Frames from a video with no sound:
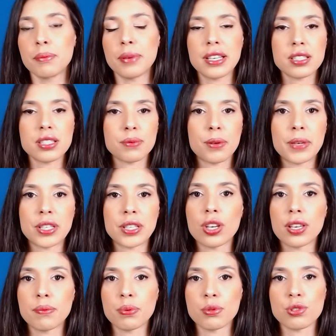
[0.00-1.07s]

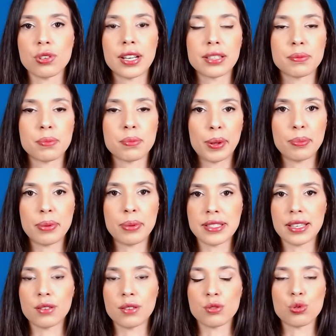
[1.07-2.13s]
principalmente impulsionado por uma
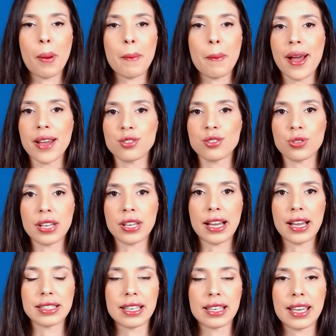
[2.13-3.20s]
empresa que eu sou
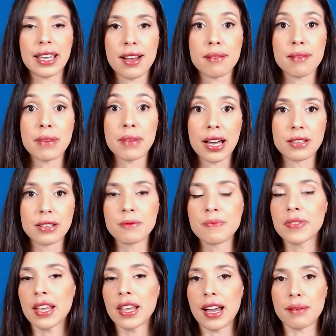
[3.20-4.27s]
apaixonada, que é a Amaro.